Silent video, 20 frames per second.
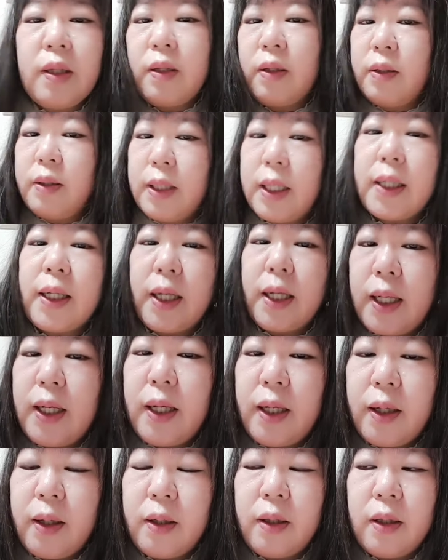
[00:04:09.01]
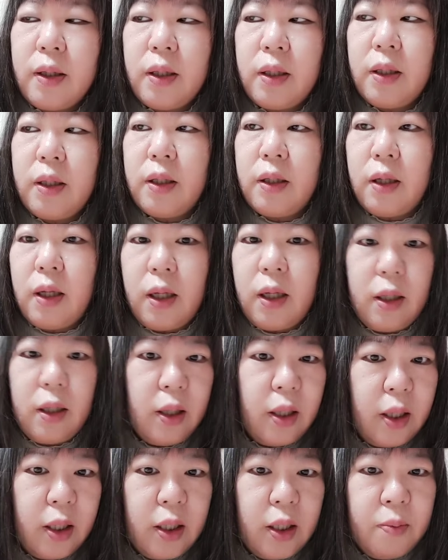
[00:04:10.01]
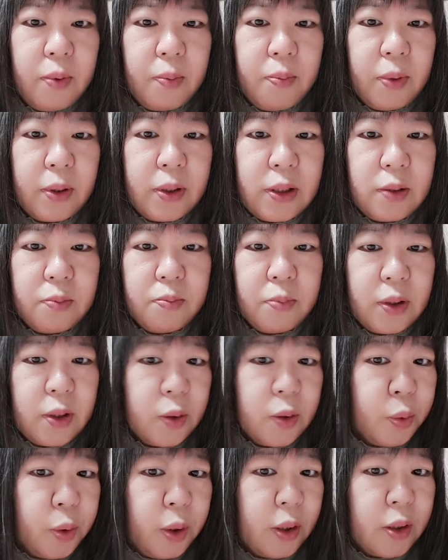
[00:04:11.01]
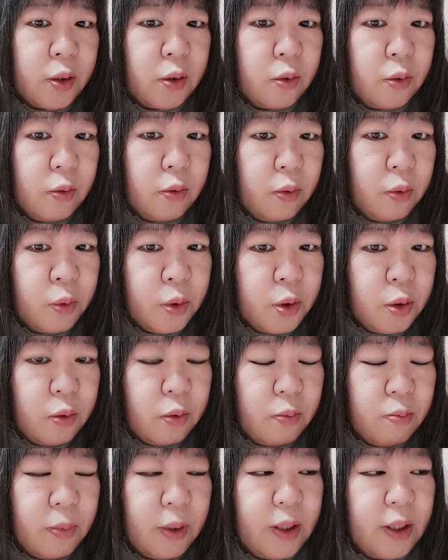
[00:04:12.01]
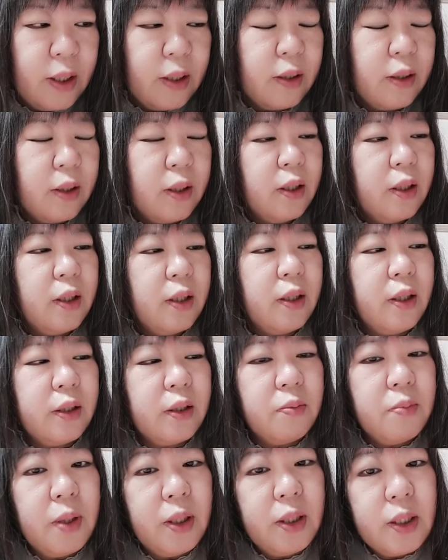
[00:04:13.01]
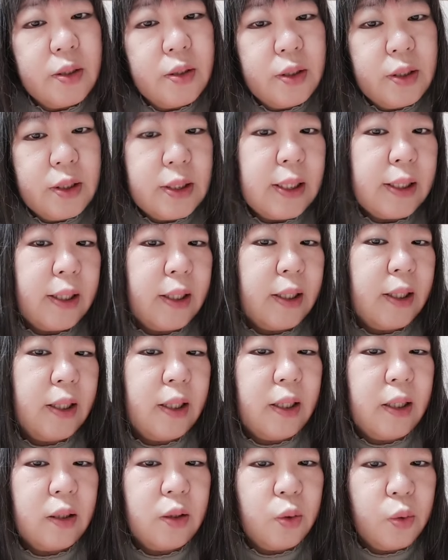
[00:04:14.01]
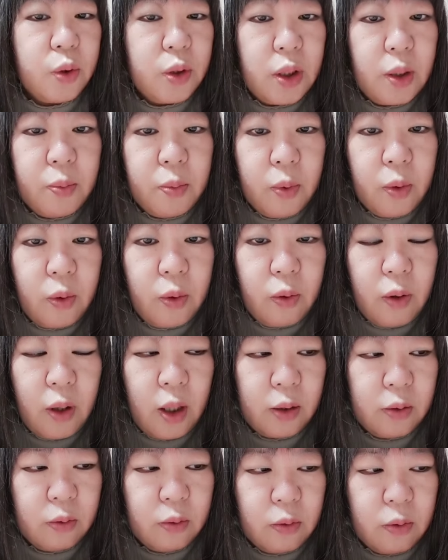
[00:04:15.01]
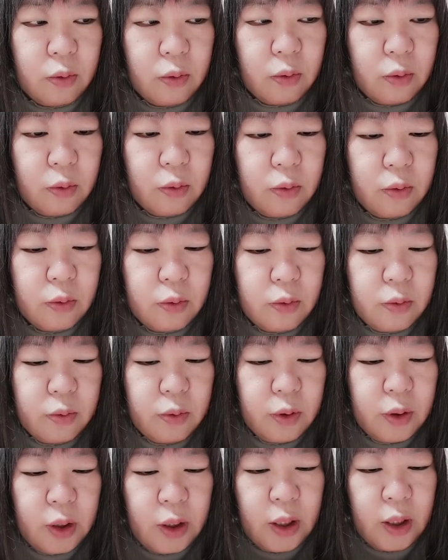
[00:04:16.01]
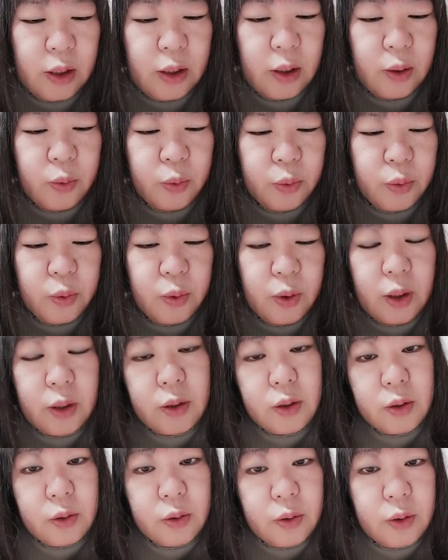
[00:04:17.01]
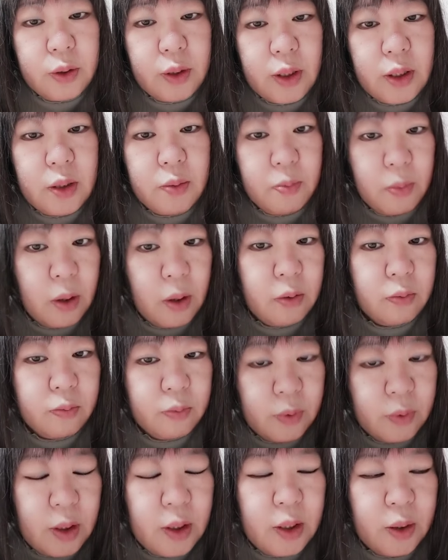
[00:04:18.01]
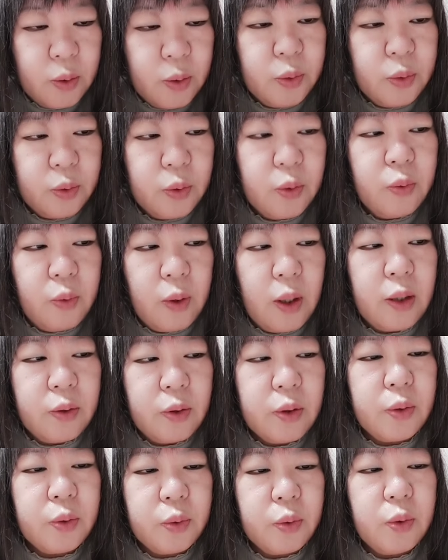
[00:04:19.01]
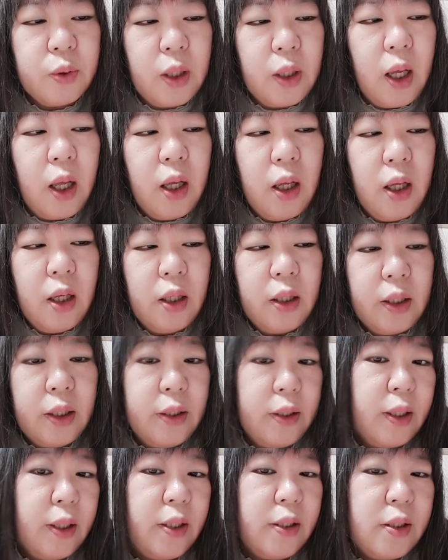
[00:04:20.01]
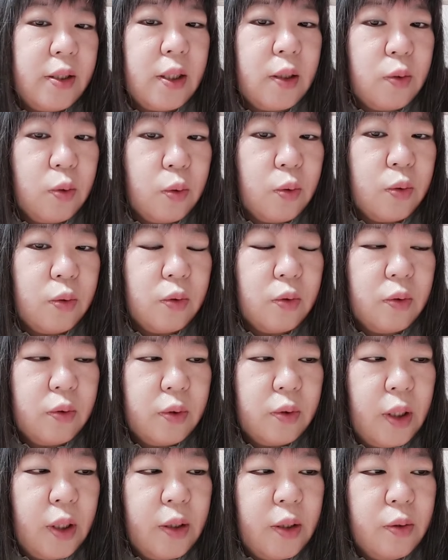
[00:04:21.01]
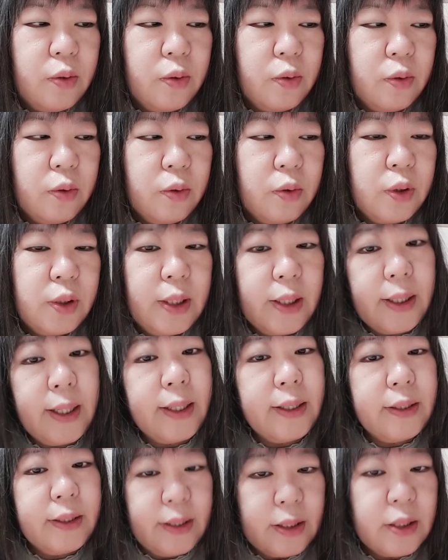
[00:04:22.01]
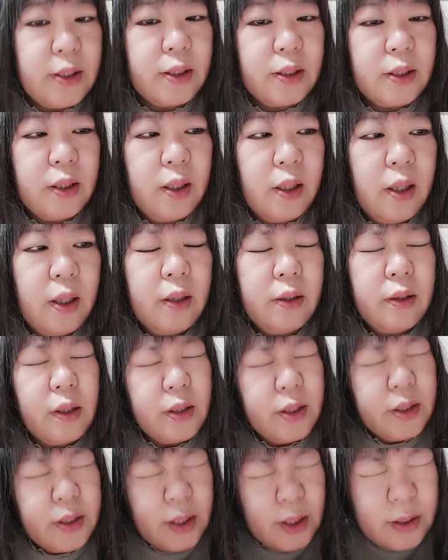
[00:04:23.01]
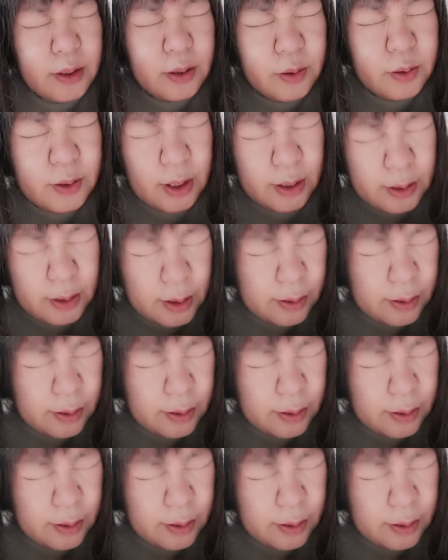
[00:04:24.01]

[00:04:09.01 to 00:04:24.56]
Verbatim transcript: だから、今まずまずいことやったぞ。どうしよう。まあいいや。えっと、マイナス1だから、どうしても、あの嫌なことが続いてしまういいことと悪いことが1対1で来るっていう世界ですで2023年